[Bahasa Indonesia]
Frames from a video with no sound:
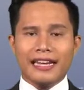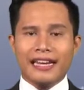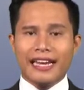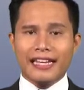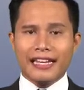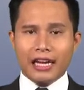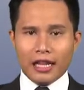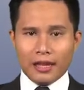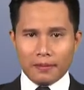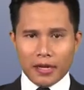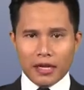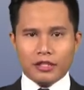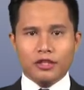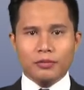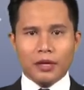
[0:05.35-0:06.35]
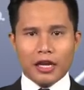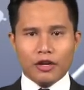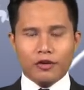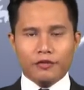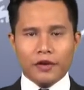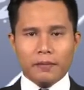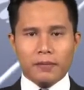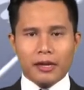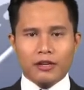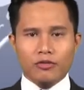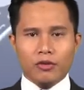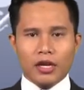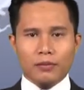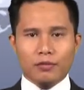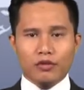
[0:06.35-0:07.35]
ilegal pada 9 November
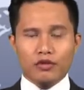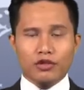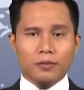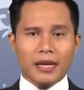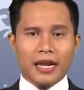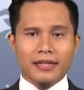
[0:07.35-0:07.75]
2017.